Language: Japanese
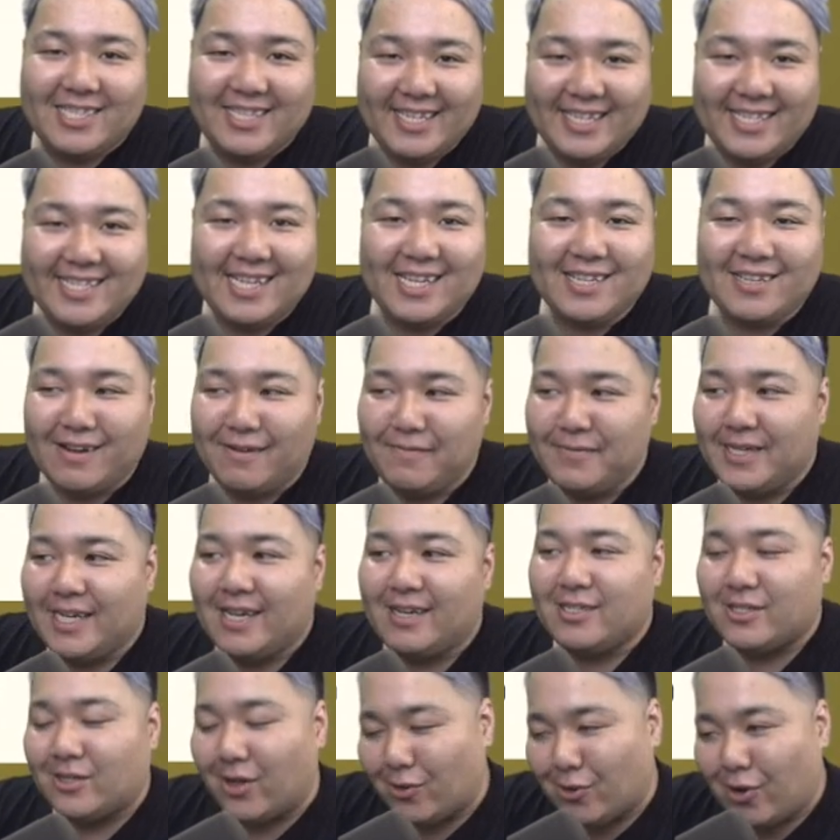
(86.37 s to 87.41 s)
ツイッターとか見
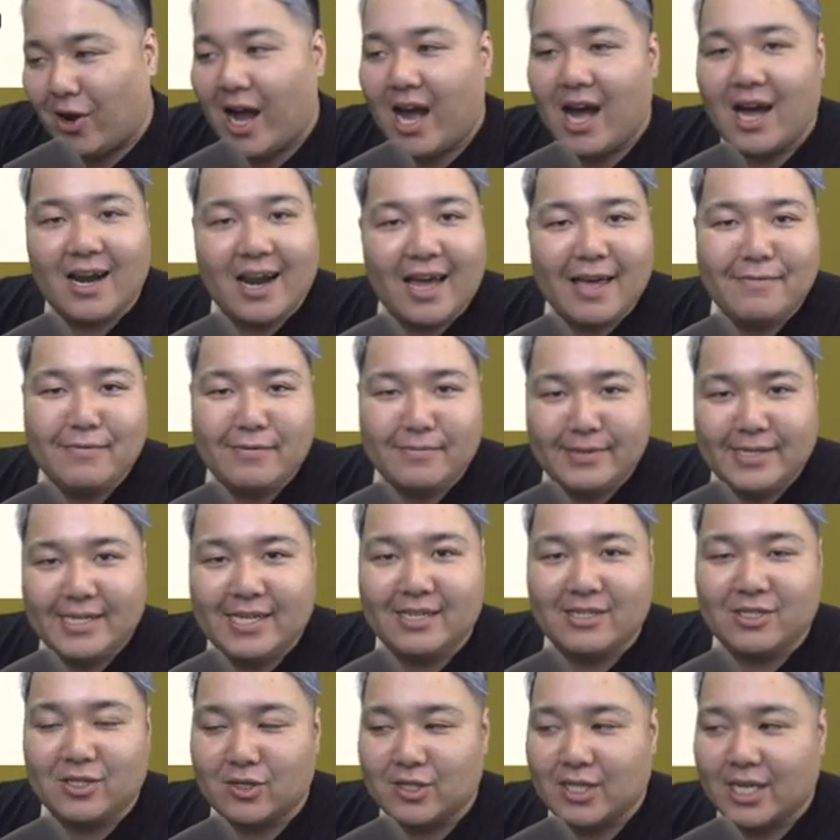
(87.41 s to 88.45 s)
てる人とか、ライブ見
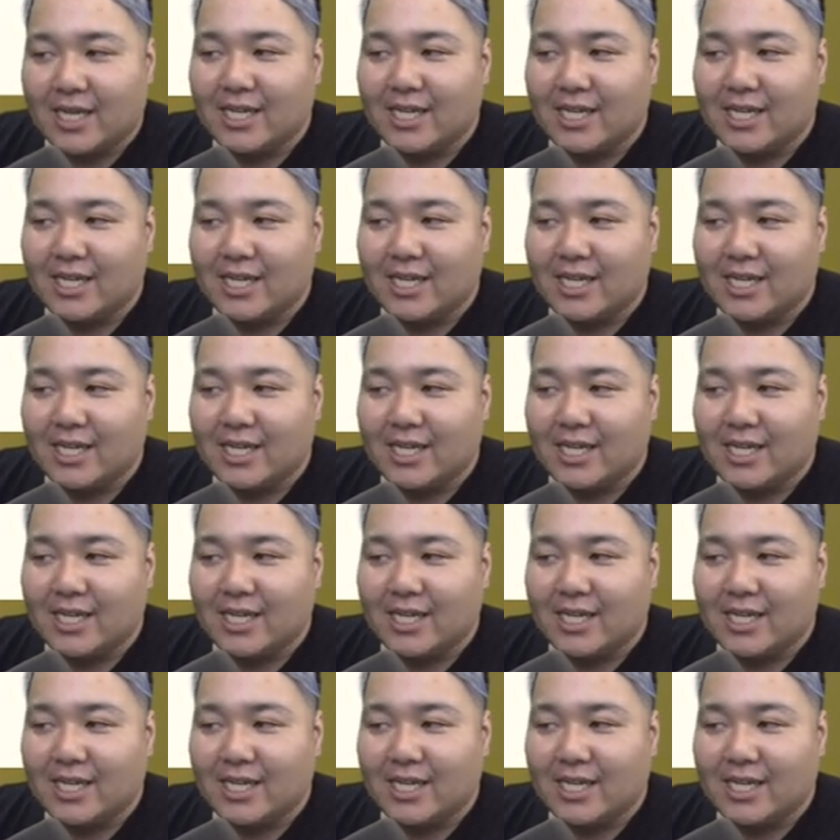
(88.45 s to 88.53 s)
てる人、